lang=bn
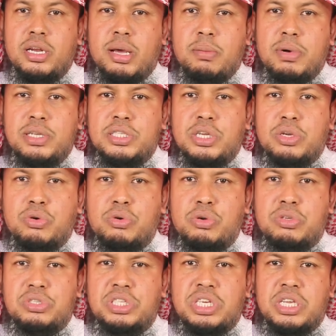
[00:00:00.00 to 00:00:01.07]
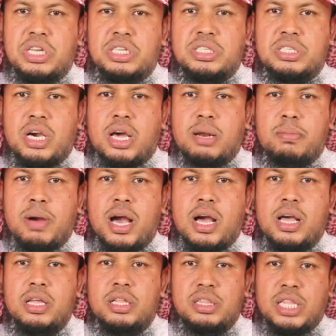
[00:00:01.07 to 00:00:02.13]
নামাজের কোনো জিকির আজকার বা
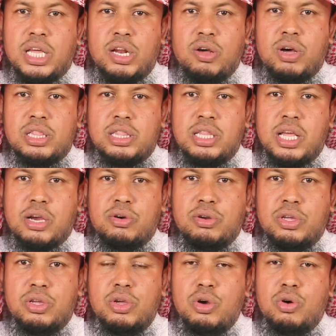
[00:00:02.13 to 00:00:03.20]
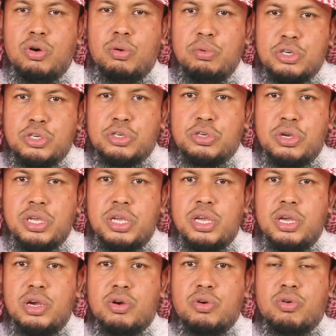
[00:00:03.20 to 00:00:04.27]
তেলাওয়াত না করি অবশ্যই
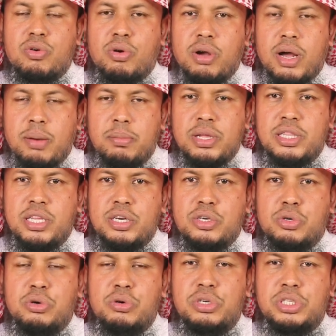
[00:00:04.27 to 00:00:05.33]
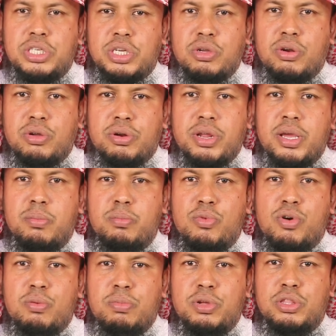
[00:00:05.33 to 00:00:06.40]
আমাদের ঠোঁট যেন লড়ে
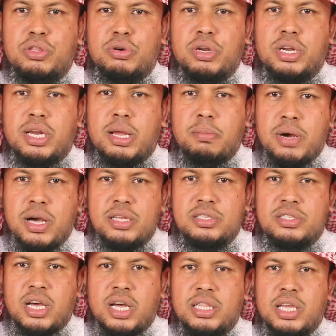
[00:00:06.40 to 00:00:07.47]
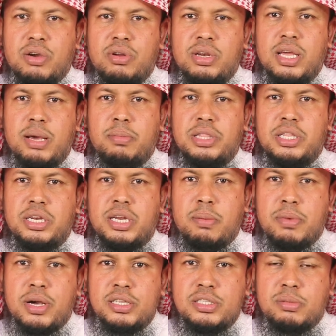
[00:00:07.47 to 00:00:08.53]
মুখ বন্ধ করে নামাজ আদা করলে আমাদের
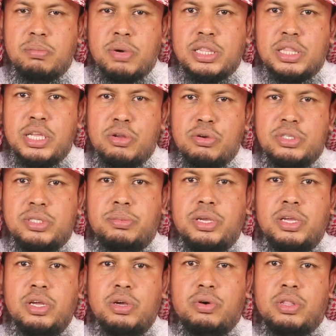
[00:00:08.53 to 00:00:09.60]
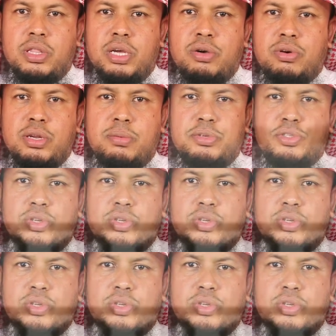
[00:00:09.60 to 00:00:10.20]
নামাজ বাতিল হয়ে যাবে আল্লাহ আলম